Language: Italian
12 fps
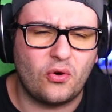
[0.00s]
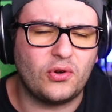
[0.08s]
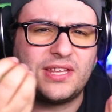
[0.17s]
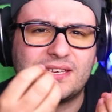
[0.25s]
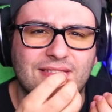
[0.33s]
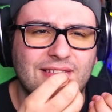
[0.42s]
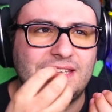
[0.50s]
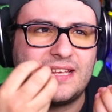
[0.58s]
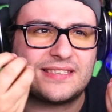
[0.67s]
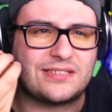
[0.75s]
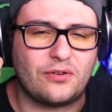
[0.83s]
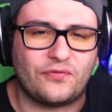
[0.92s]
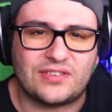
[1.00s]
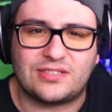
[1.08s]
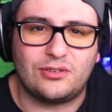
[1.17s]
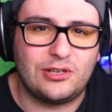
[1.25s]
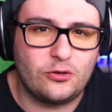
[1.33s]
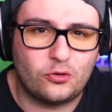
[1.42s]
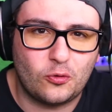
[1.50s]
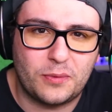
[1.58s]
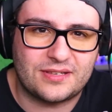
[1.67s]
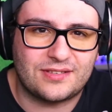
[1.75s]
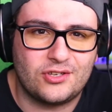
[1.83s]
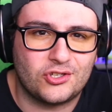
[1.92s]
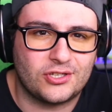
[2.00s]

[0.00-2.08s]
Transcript: o gli dessero fastidio gli youtubers in